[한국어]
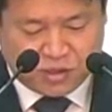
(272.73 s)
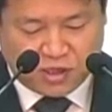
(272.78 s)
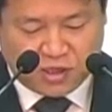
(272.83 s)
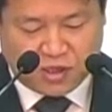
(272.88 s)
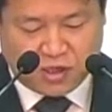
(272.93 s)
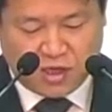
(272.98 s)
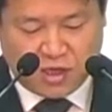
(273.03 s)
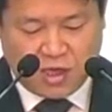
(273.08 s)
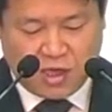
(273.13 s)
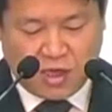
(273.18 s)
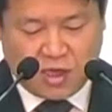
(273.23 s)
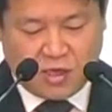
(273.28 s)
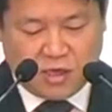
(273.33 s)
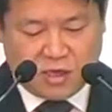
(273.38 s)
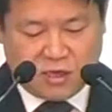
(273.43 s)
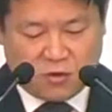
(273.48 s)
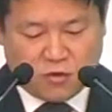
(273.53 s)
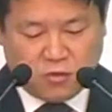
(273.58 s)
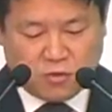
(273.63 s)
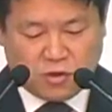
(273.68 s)
이
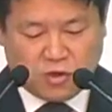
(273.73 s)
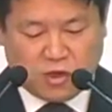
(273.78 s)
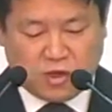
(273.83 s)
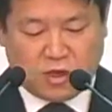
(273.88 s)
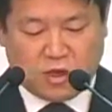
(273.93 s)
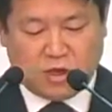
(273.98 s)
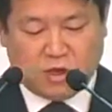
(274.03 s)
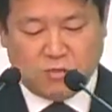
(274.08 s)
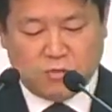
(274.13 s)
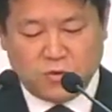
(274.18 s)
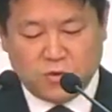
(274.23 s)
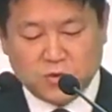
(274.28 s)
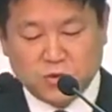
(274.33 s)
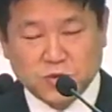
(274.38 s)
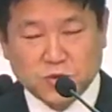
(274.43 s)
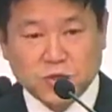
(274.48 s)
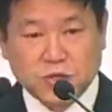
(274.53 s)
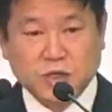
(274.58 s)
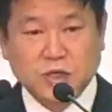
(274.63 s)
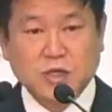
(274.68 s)
일곱 개의
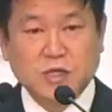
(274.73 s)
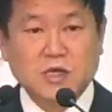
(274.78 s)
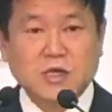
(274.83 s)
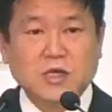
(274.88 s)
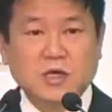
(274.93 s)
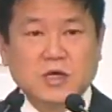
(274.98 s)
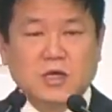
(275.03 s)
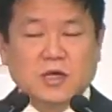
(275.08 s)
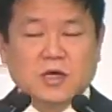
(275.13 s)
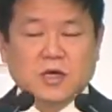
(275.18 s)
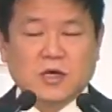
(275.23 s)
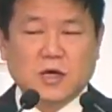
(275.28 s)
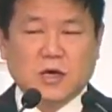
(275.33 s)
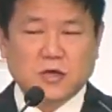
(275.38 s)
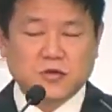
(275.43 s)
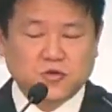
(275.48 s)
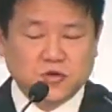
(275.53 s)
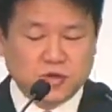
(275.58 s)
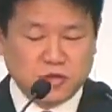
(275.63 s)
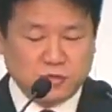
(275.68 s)
표적이
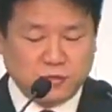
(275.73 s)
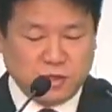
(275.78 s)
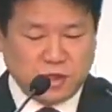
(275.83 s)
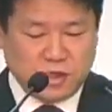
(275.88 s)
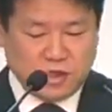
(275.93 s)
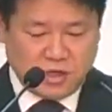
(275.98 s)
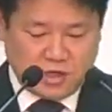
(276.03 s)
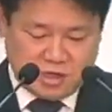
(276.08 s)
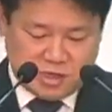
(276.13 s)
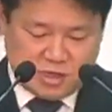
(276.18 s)
아, 주님이